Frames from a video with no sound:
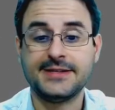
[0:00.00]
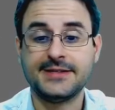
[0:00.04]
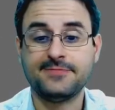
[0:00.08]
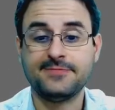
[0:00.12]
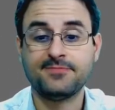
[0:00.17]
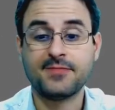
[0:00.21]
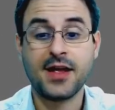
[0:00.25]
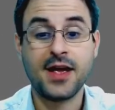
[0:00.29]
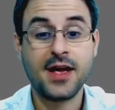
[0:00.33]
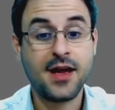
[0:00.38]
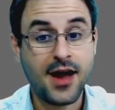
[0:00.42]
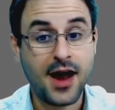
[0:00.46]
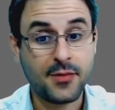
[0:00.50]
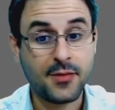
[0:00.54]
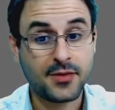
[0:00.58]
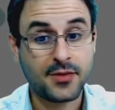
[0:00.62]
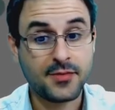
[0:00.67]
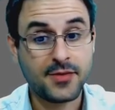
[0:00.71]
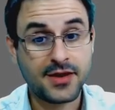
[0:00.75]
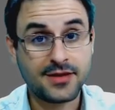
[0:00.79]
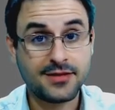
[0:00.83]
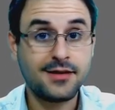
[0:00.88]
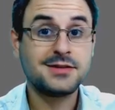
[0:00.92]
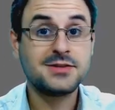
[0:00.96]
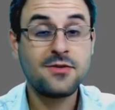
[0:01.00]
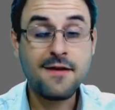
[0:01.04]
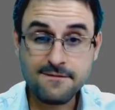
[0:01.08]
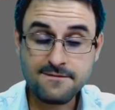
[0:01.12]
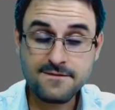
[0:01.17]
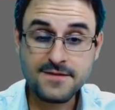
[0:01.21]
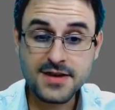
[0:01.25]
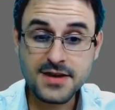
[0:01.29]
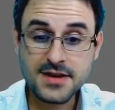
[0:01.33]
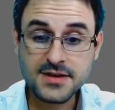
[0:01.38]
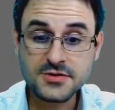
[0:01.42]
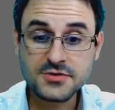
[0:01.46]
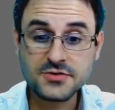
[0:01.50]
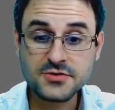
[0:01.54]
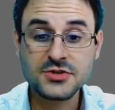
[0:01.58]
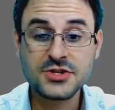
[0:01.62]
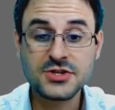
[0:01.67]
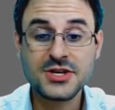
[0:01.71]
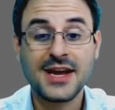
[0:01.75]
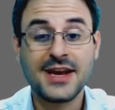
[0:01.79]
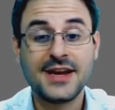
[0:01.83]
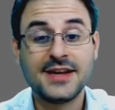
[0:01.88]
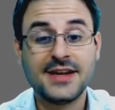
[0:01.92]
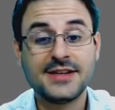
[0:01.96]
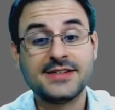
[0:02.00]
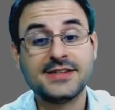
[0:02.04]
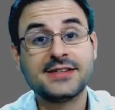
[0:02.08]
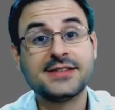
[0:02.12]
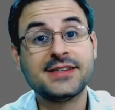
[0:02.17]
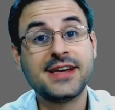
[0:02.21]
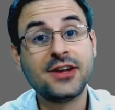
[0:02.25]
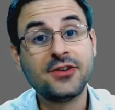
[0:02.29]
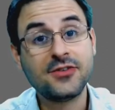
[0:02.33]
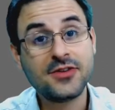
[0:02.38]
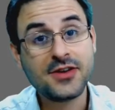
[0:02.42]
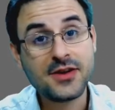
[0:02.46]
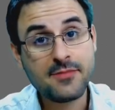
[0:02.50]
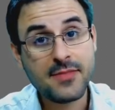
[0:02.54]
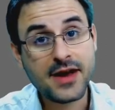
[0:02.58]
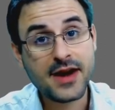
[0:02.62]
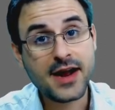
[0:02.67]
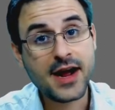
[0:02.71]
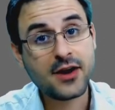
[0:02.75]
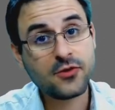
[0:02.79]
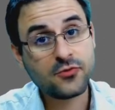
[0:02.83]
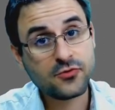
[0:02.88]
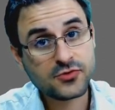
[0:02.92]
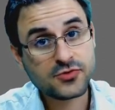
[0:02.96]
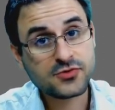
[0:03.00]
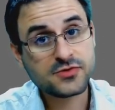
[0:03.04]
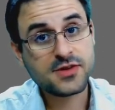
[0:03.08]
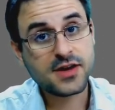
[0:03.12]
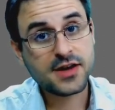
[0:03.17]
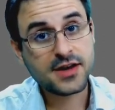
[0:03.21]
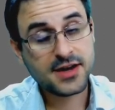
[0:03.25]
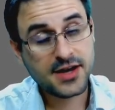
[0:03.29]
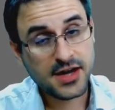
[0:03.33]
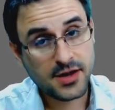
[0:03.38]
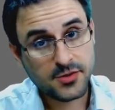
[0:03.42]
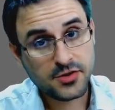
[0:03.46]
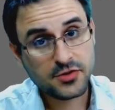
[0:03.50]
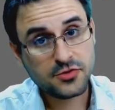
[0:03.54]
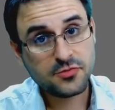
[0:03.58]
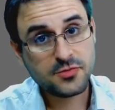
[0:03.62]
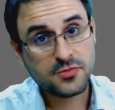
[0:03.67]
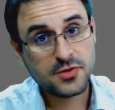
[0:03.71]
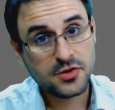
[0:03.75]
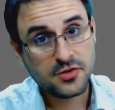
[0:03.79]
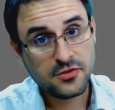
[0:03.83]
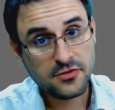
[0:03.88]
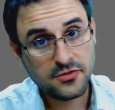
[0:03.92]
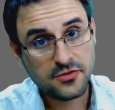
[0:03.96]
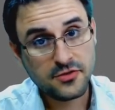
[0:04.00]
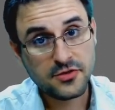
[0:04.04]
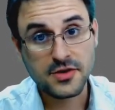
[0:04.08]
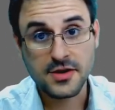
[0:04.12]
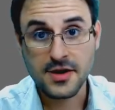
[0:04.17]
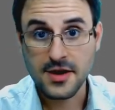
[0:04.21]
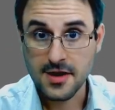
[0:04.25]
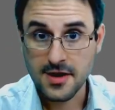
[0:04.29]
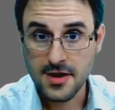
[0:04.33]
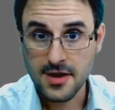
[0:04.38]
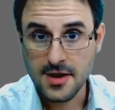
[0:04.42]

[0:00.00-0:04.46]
A primeira delas é um aviso de que é necessário liberar o uso da câmera do microfone.